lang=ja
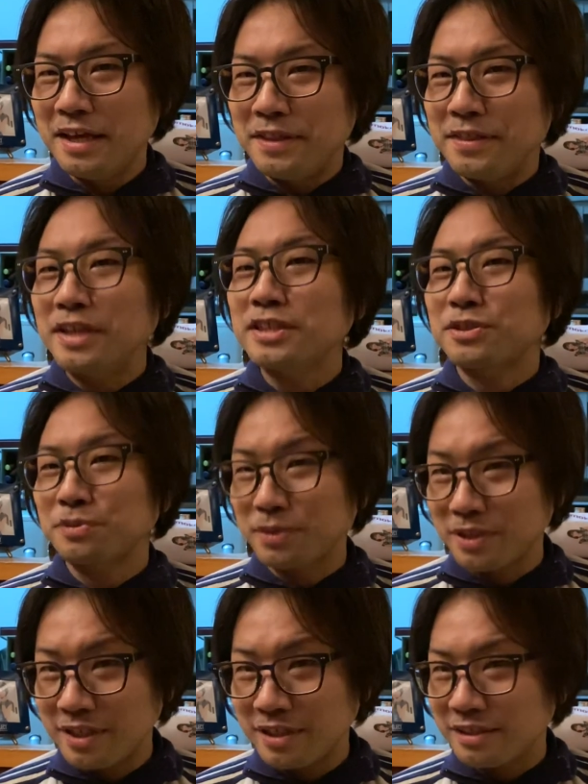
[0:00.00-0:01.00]
なぜそれ
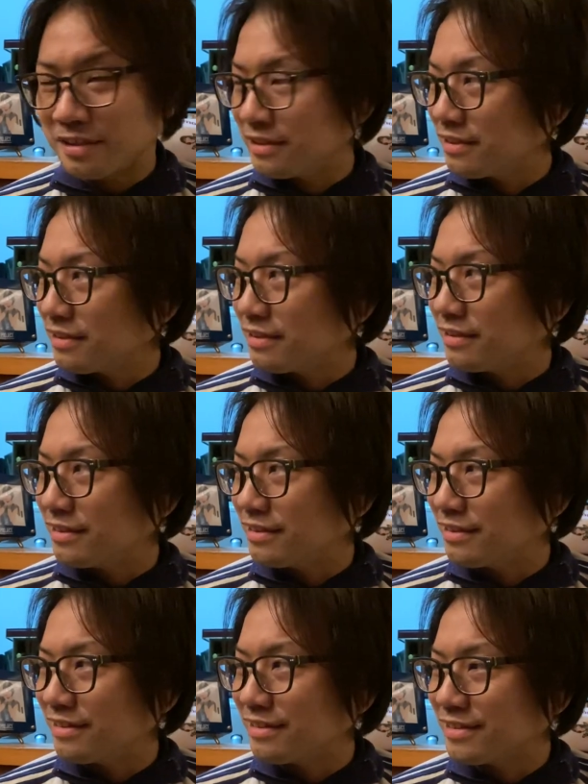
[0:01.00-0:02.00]
で、
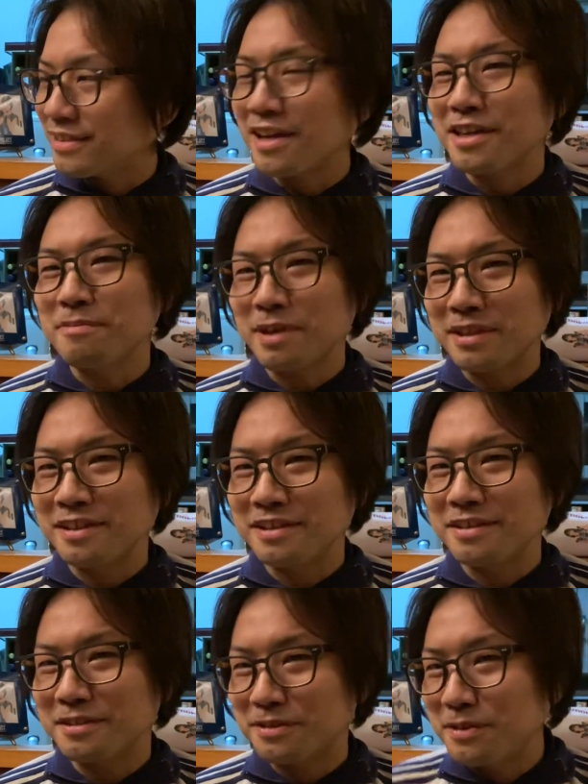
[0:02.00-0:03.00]
えー、3位までっ
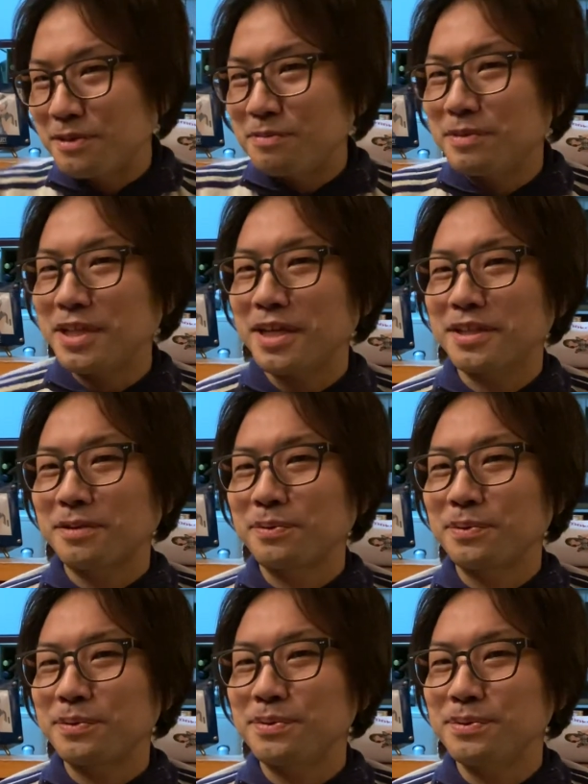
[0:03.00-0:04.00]
てみたいなこ
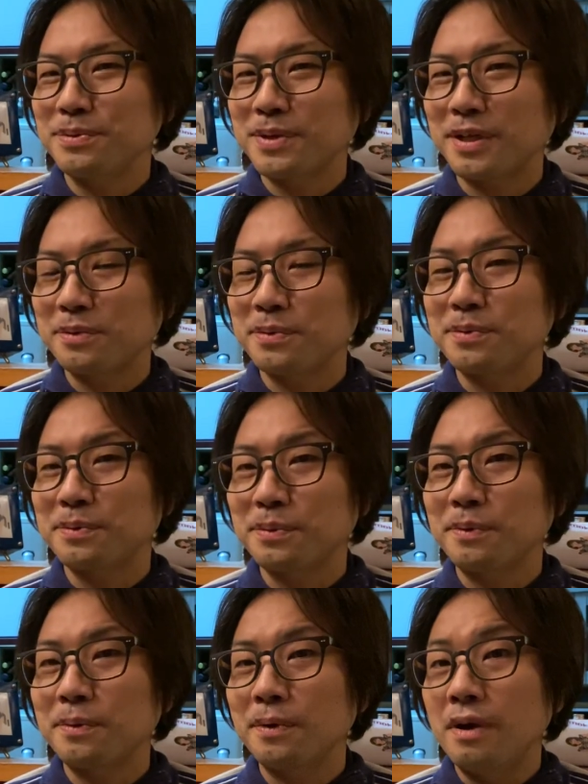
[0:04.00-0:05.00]
とを言うかという
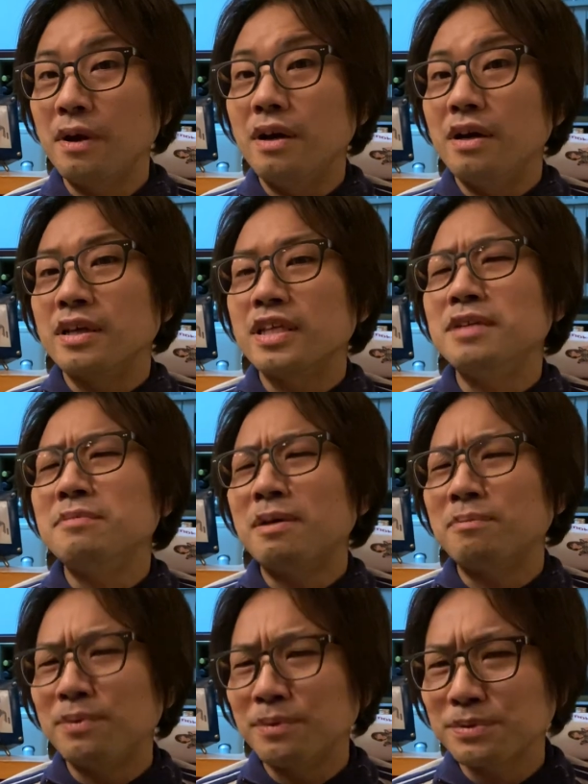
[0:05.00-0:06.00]
と今
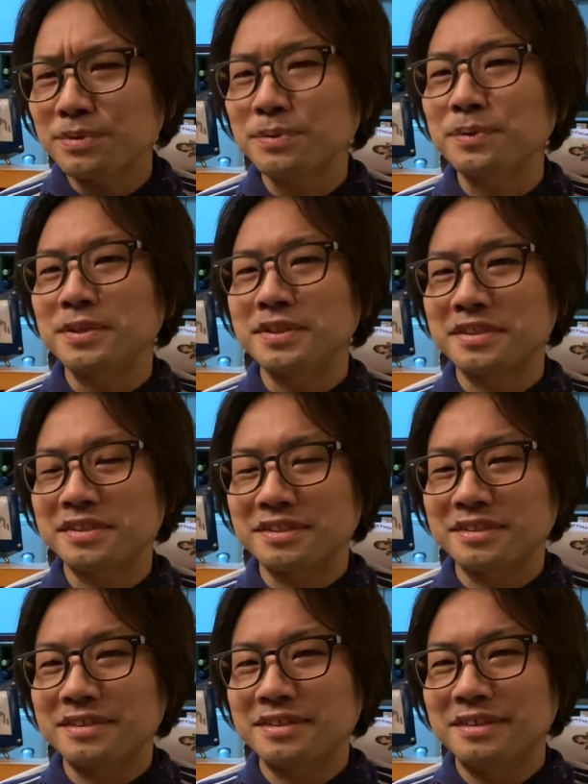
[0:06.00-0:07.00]
ものすごいんです。
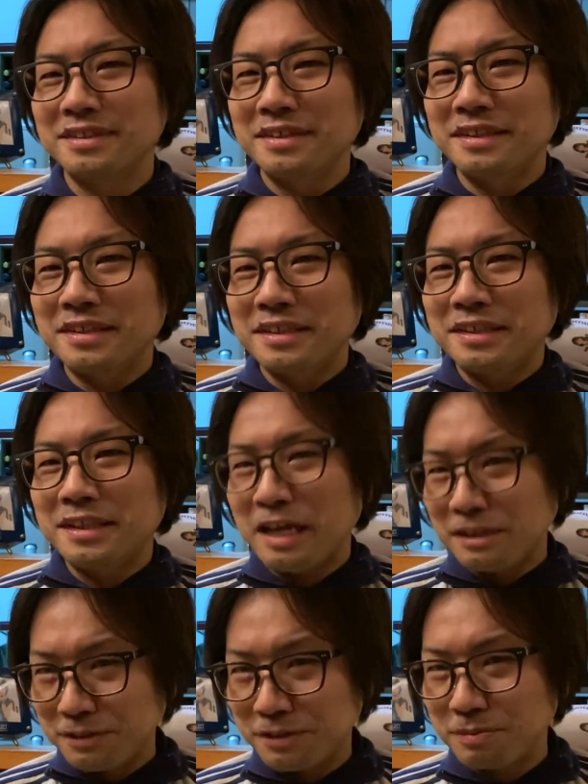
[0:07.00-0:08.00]

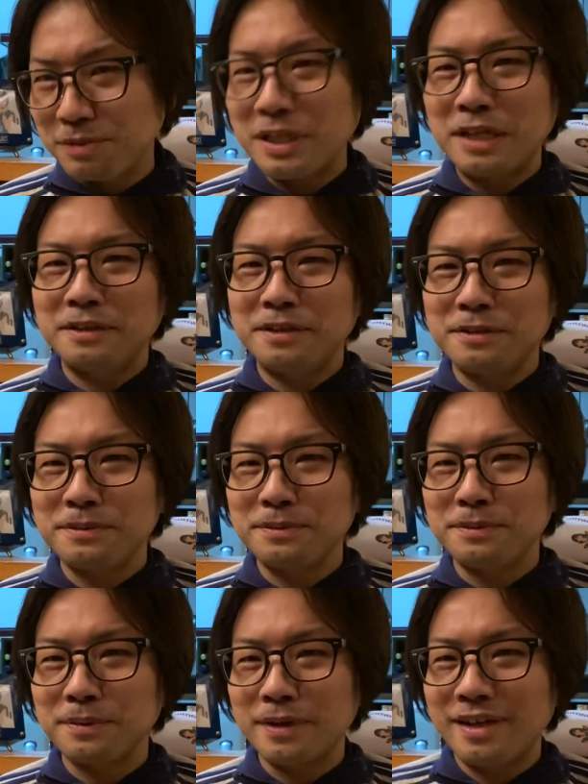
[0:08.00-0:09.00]
ダンス部なんてい
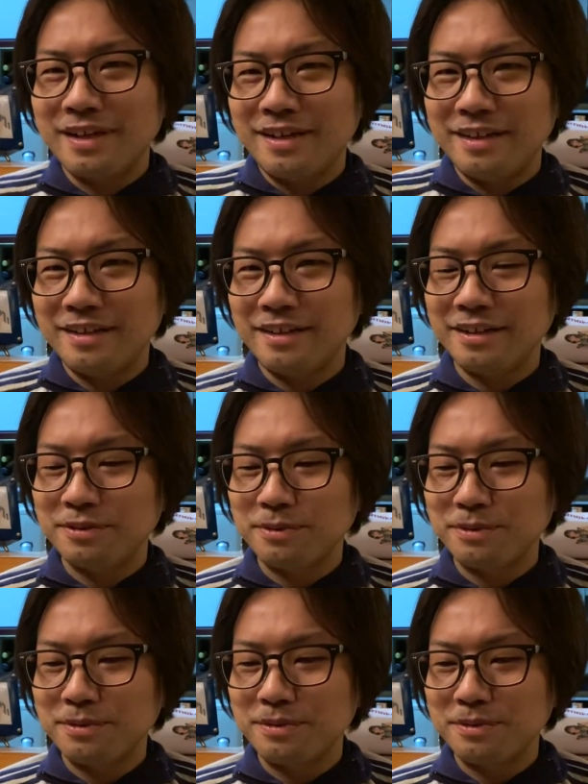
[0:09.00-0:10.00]
うのが
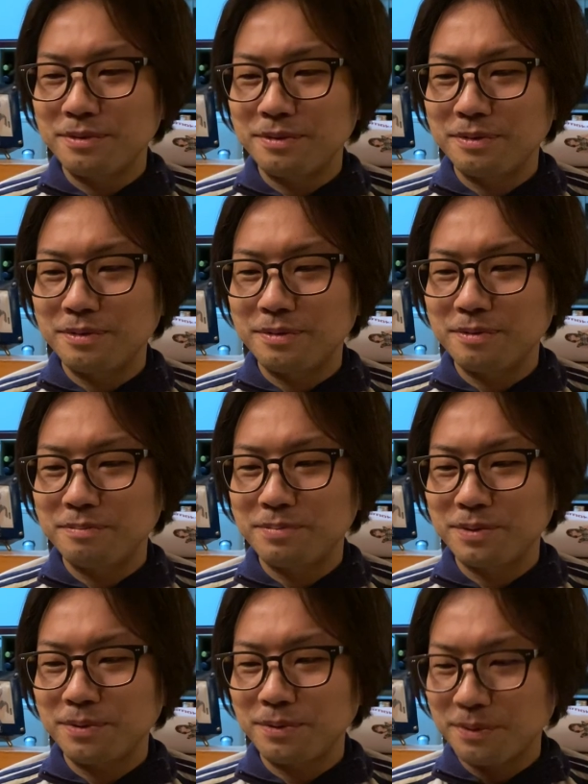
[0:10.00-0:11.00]

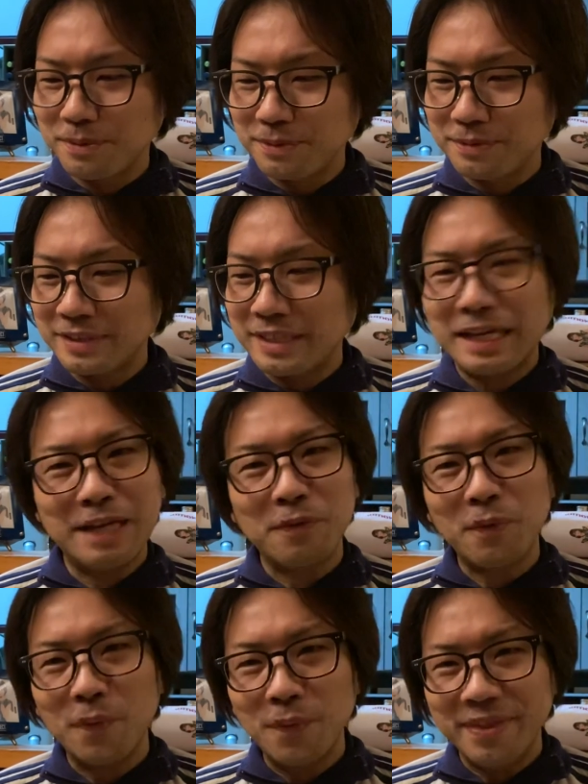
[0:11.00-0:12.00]
ハロープロの
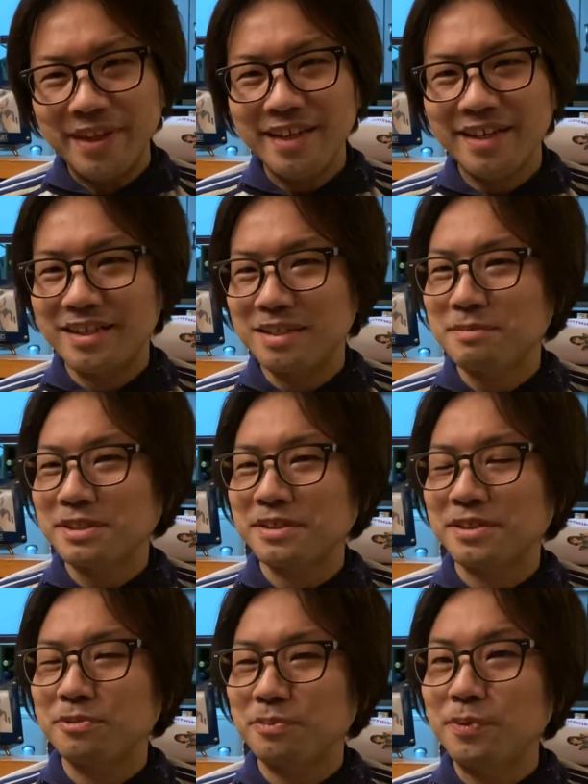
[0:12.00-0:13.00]
ハロコンであります
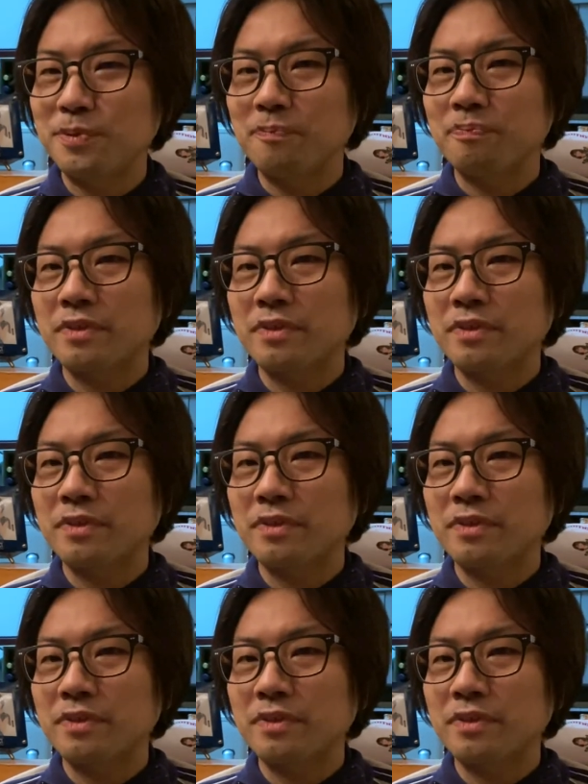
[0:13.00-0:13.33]
けども